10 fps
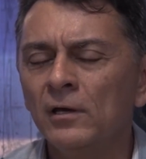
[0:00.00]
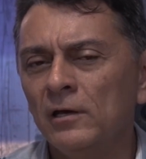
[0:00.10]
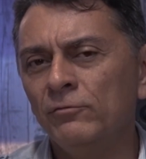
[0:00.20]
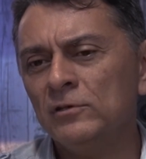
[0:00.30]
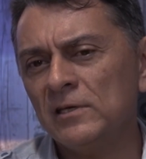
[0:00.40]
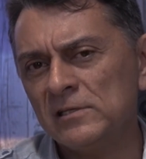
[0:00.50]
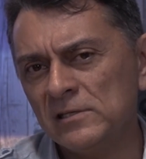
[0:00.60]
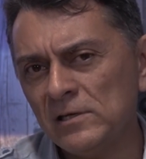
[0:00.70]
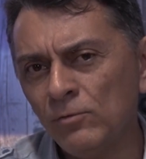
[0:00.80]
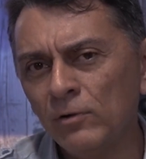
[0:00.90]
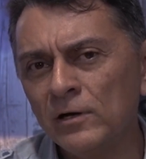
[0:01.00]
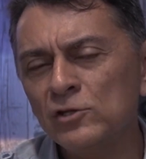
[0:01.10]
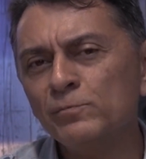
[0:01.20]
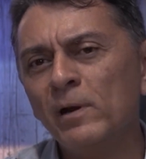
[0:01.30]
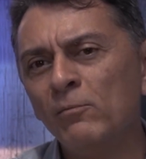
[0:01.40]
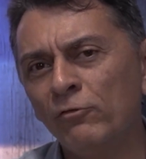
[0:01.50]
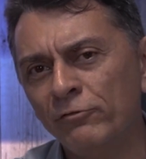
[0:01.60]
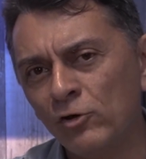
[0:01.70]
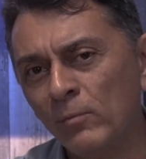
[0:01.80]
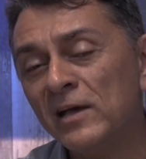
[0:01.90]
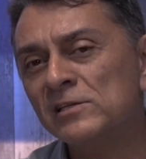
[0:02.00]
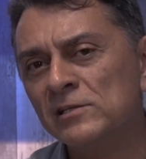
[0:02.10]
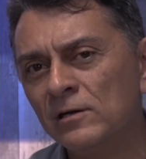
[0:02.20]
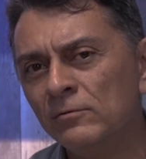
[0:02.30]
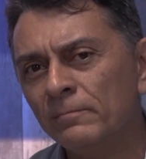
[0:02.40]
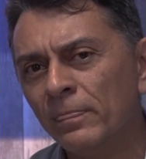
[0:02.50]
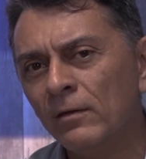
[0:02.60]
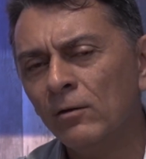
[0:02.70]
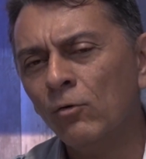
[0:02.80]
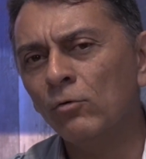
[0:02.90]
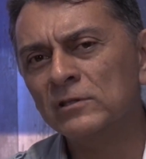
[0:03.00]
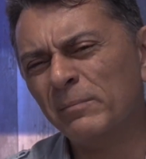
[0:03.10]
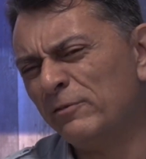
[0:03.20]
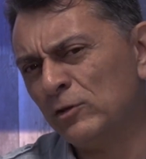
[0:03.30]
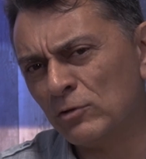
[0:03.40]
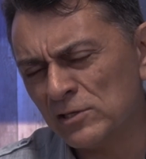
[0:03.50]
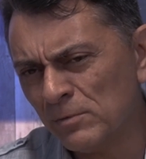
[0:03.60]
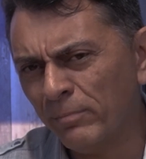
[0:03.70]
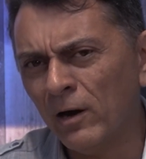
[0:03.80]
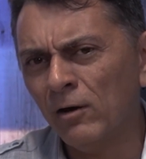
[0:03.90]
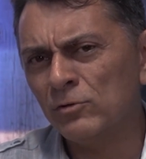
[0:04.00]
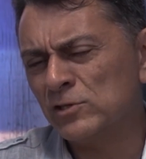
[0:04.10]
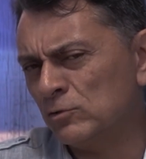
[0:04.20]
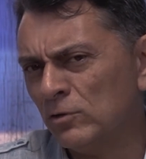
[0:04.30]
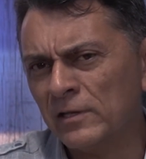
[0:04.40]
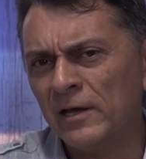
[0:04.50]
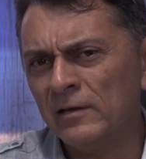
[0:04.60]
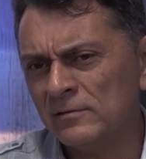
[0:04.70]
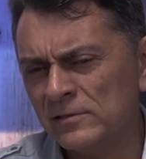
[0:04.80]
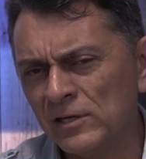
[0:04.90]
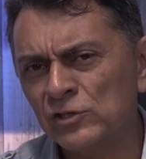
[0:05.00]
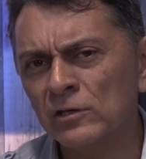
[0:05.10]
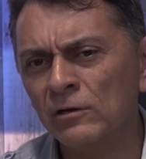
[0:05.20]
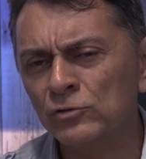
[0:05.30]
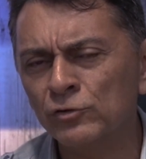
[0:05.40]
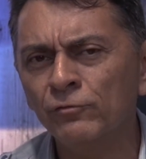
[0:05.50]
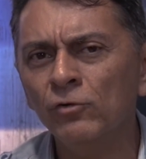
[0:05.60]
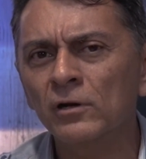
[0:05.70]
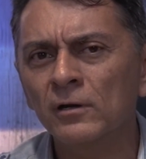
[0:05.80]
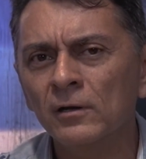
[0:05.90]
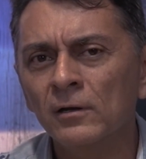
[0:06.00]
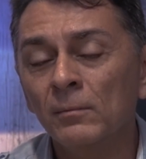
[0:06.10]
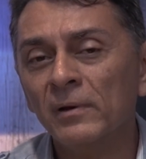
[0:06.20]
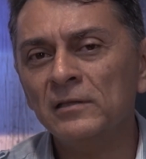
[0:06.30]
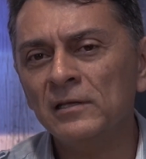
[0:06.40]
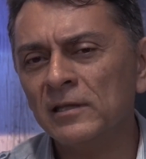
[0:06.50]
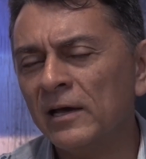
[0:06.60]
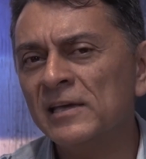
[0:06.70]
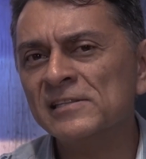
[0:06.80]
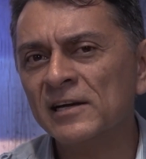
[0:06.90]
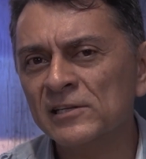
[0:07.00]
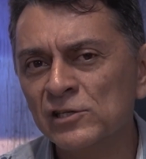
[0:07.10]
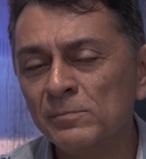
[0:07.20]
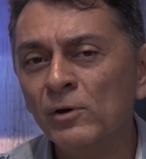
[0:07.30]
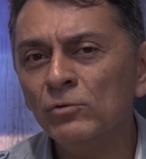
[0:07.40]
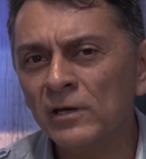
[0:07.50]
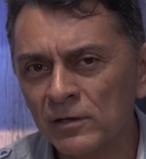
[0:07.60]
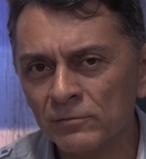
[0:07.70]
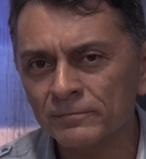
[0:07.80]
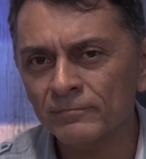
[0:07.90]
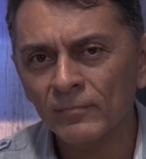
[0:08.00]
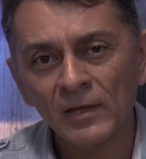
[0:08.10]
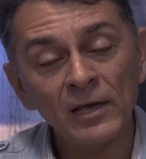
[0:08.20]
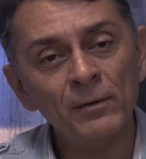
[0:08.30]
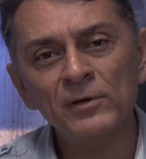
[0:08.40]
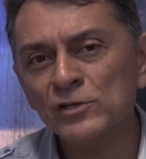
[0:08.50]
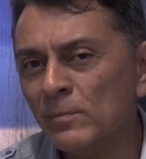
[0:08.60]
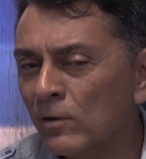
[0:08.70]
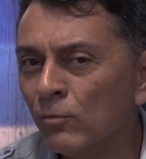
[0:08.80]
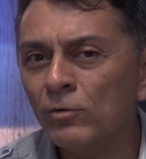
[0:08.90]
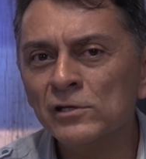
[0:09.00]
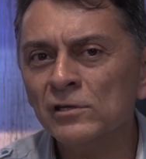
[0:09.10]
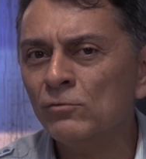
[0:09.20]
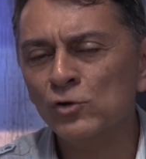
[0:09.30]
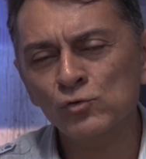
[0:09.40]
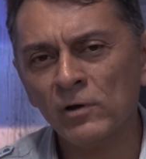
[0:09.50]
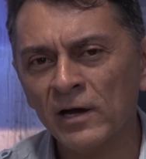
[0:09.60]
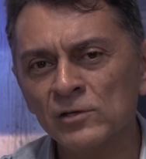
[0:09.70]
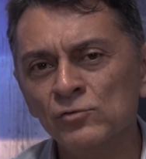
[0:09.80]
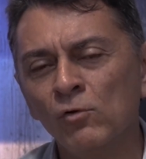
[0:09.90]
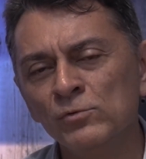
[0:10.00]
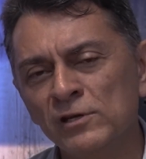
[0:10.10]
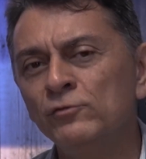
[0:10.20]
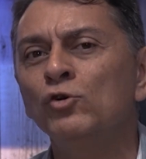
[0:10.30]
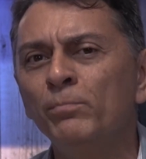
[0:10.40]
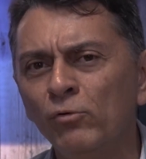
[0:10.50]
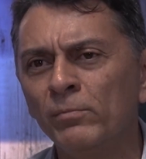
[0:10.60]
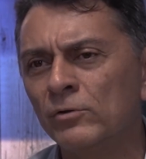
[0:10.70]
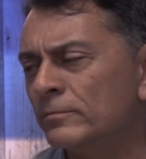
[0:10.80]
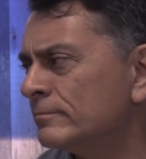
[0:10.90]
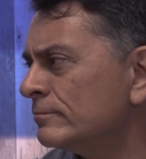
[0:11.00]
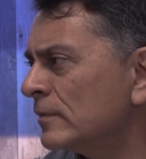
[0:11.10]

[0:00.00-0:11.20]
Eu vou ter cinco anos para mover uma ação contra a Prefeitura de São Paulo, de Santo André, seja de onde for, para tentar ressarcir meu dano. É a mesma coisa no nosso caso como servidor público.